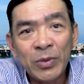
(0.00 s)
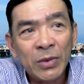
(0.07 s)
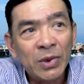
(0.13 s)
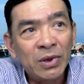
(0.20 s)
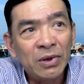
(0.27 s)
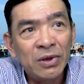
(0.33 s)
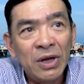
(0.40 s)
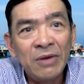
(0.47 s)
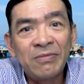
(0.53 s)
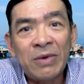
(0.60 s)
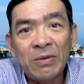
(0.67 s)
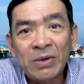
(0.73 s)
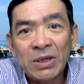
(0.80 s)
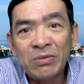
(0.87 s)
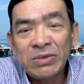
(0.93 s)
niêm phong
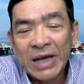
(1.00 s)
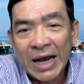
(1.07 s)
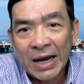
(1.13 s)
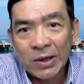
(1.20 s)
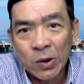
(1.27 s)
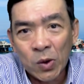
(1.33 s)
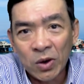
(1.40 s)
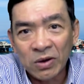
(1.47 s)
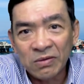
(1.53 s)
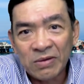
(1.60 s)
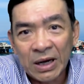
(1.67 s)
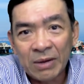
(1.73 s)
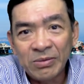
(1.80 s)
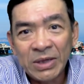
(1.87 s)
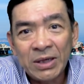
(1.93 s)
ở trong nhà rồi và
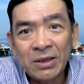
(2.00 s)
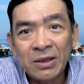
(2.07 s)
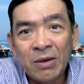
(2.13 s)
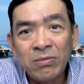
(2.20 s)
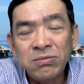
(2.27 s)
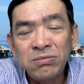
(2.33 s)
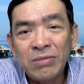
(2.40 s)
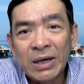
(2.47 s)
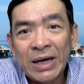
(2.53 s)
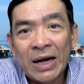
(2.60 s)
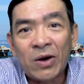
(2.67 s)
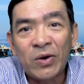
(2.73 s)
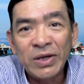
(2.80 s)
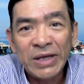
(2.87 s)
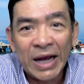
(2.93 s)
thậm chí nó tống mình ra
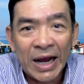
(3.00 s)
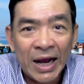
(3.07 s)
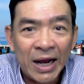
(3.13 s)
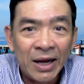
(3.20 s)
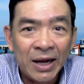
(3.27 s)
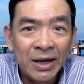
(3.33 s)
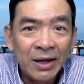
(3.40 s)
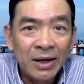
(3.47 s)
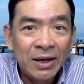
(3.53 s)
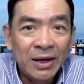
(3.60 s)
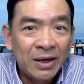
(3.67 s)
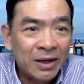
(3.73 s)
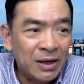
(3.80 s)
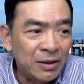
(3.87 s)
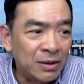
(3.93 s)
khỏi nhà
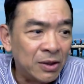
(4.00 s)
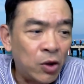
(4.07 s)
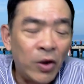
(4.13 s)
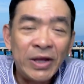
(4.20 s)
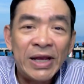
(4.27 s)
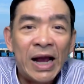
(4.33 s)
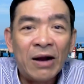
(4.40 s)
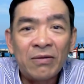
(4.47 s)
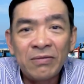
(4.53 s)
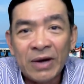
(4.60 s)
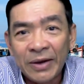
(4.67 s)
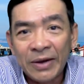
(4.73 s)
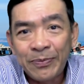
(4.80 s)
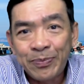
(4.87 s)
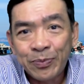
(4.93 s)
cái người thuê nhà cũng vậy
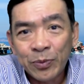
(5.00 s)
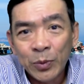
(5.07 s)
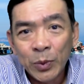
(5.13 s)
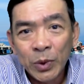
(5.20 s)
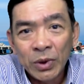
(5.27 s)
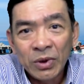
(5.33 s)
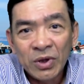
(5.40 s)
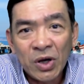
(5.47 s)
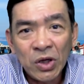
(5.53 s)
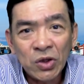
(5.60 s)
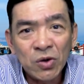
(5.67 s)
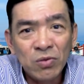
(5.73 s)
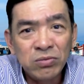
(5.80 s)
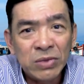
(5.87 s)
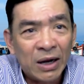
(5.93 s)
nói
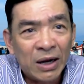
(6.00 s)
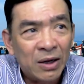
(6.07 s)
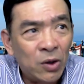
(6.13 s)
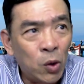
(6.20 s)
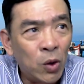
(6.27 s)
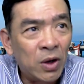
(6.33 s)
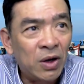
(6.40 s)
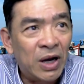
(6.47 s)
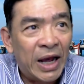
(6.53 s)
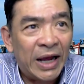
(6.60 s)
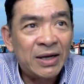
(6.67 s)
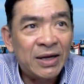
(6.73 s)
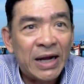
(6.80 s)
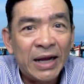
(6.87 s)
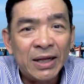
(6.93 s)
chung rằng luật lệ ở
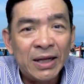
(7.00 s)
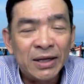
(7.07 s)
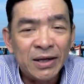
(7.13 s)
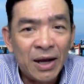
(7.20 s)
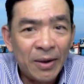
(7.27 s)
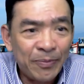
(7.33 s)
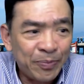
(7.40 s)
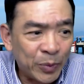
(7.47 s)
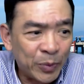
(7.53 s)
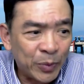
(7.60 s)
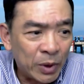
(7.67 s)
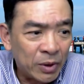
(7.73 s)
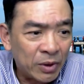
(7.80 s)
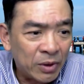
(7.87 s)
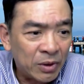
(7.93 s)
đây thì nó
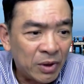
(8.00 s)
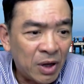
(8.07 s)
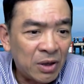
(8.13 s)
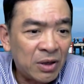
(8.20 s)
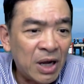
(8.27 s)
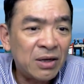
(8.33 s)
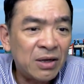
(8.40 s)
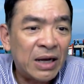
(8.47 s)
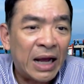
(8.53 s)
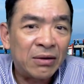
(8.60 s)
nó rất là